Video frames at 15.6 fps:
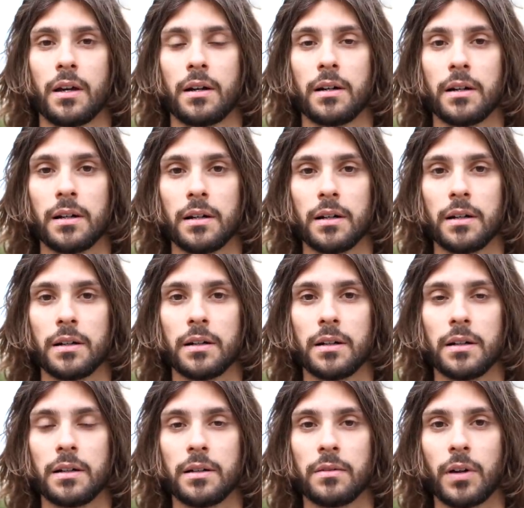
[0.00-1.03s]

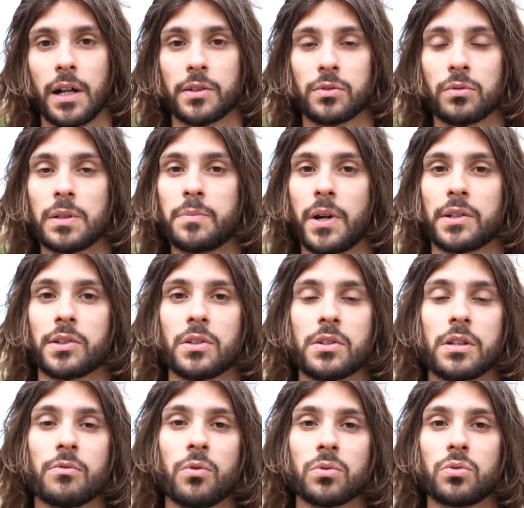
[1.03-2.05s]
ce sont des
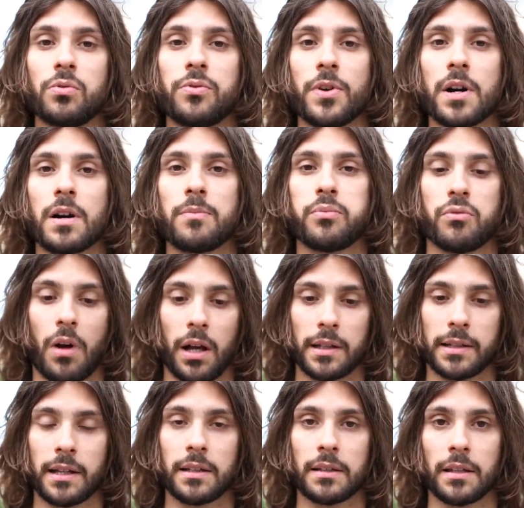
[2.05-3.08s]
personnes qui vont tout faire pour
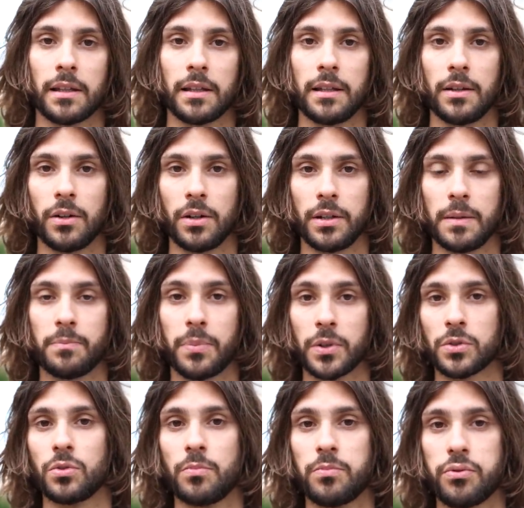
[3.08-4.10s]
atteindre des postes de